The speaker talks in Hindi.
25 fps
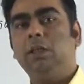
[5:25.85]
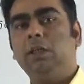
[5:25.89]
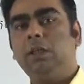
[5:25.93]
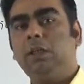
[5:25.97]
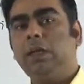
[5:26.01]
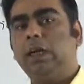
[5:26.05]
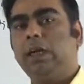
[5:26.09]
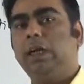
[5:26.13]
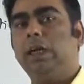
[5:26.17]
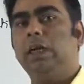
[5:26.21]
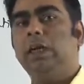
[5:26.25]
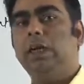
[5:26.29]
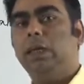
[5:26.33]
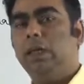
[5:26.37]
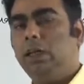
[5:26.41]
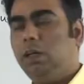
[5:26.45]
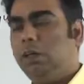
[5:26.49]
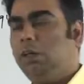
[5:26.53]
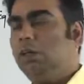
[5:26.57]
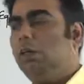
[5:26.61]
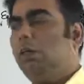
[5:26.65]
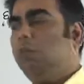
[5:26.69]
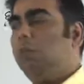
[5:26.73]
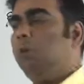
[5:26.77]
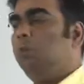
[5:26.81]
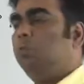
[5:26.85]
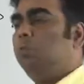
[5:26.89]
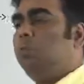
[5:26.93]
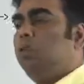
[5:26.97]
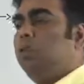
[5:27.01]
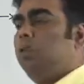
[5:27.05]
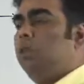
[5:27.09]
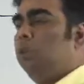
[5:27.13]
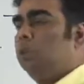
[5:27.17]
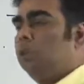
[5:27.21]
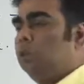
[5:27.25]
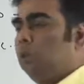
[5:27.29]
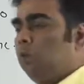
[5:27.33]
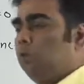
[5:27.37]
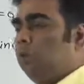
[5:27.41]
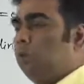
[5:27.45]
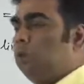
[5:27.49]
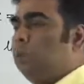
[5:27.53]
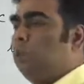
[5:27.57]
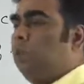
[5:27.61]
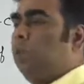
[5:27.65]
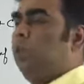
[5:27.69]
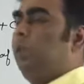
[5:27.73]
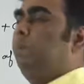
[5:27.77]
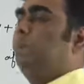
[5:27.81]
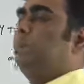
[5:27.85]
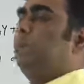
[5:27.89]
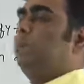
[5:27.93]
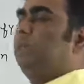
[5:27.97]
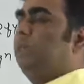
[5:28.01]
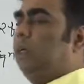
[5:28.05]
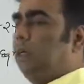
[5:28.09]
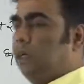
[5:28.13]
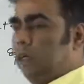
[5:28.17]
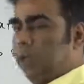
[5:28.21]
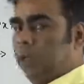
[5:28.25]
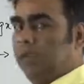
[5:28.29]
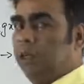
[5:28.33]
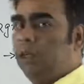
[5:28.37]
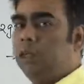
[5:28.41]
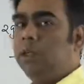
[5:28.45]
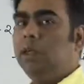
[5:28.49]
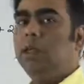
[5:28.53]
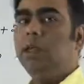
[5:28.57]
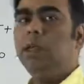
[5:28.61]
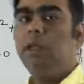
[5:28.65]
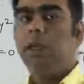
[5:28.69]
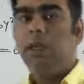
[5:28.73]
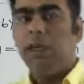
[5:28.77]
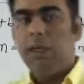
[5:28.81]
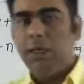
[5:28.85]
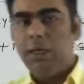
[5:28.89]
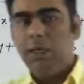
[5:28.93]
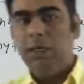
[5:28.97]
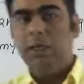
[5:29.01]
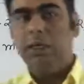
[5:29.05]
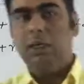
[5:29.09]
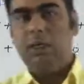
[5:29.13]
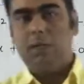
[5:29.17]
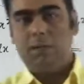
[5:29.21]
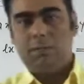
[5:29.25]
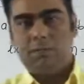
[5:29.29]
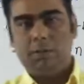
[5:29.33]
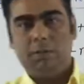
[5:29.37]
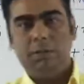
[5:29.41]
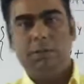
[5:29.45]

सेकेंड डिग्री नॉन होमोजीनियस इक्वेशन रिप्रेजेंटिंग एनी कर्व